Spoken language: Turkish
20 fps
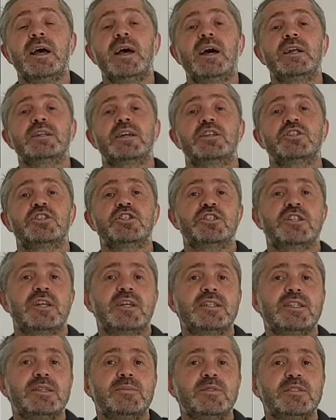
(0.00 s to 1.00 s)
Erken
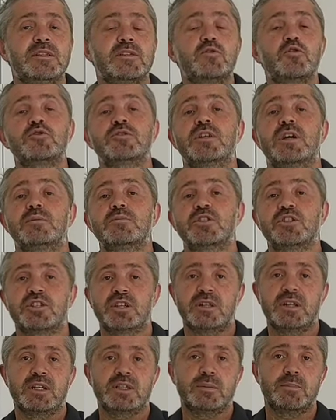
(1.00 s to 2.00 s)
şişelediğimizde dostlarım
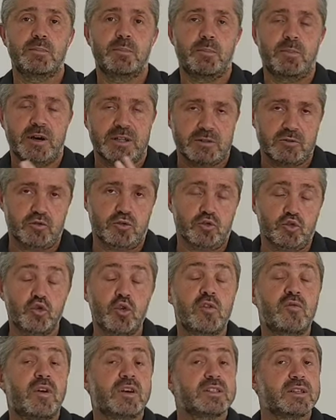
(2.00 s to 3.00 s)
şişeler patlıyor.
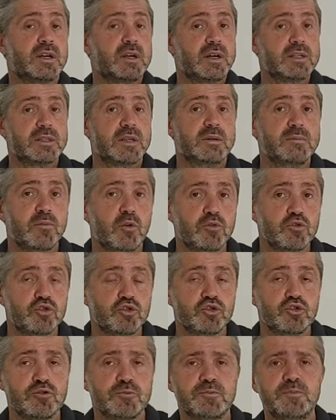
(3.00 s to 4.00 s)
Çok fazla gazlanma
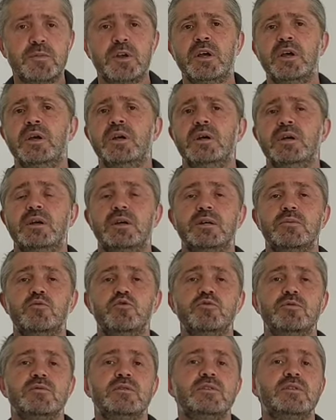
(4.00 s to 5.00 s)
oluşur. E,
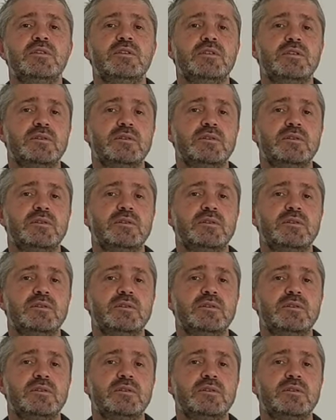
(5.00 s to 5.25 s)
ee, bu, e,